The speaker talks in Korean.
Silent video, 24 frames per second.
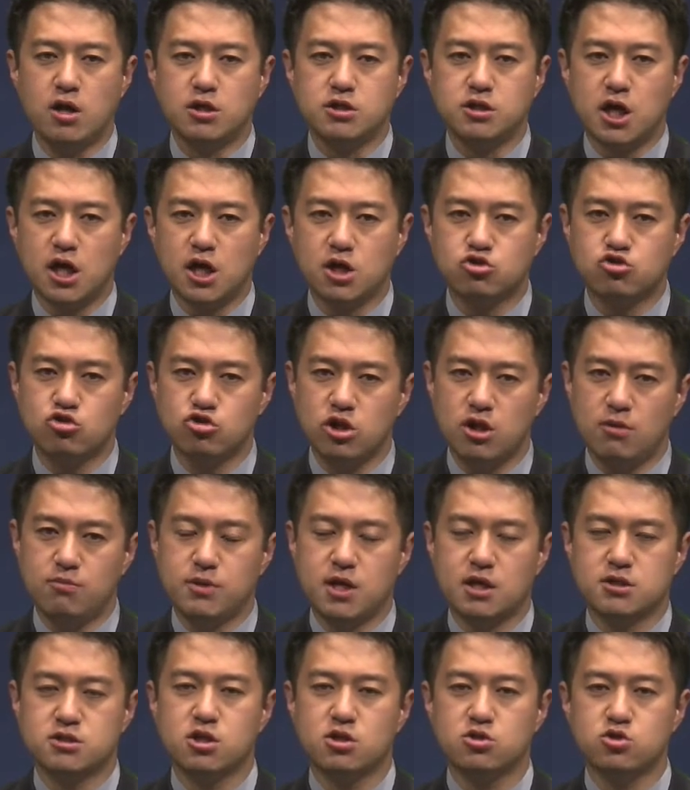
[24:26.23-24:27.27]

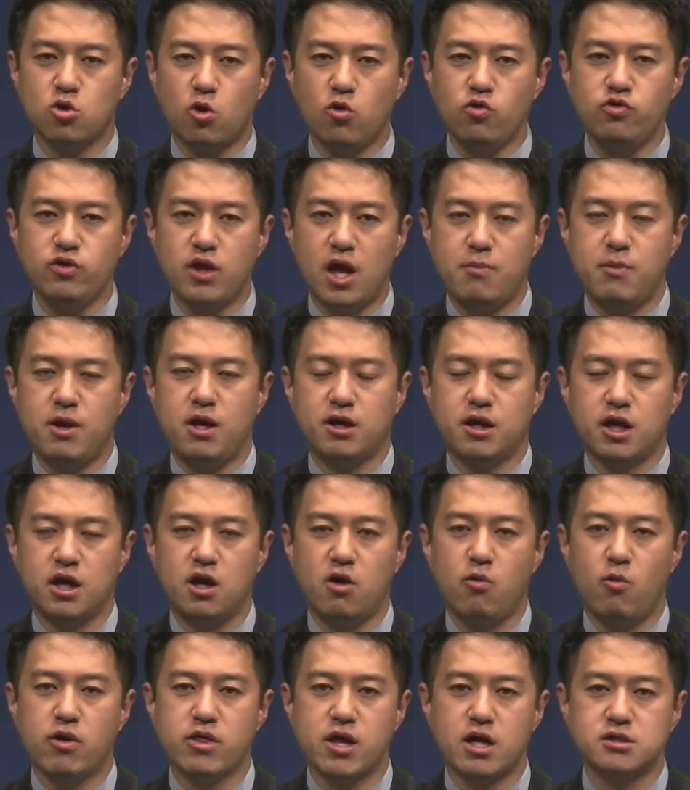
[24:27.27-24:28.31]
예수님께서 손 내밀기를
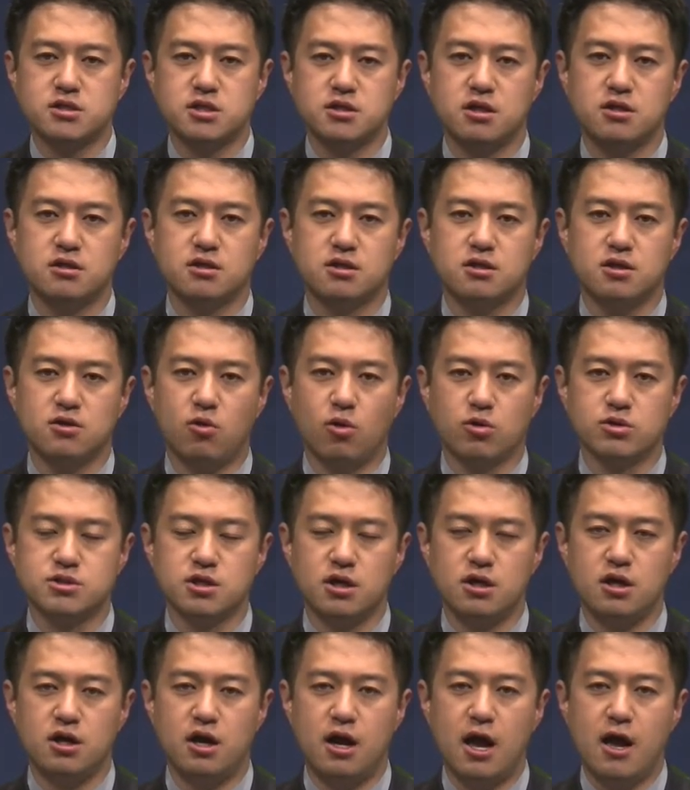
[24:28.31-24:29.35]
원하시는
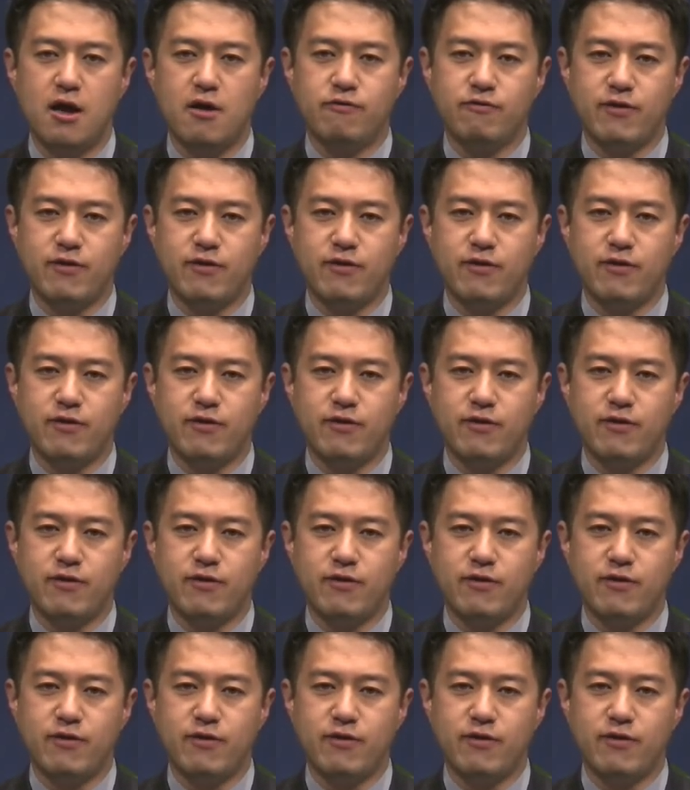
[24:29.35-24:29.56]
그곳을